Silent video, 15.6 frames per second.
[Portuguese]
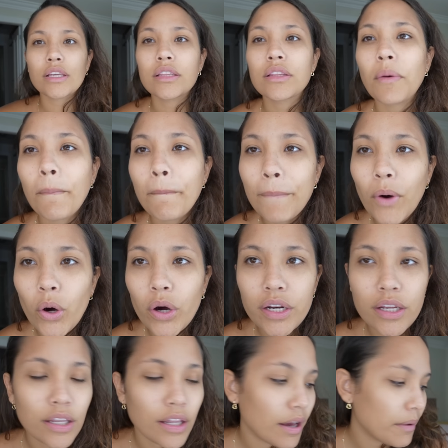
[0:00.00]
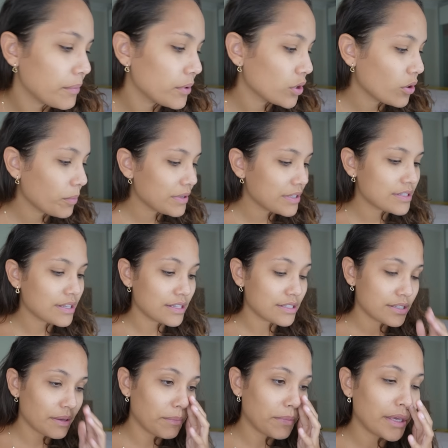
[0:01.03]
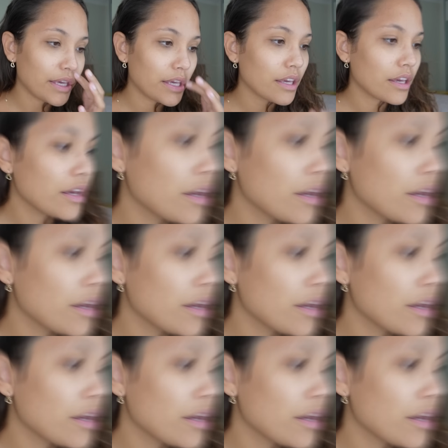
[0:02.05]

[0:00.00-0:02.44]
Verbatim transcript: Então bora lá, bora começar essa make.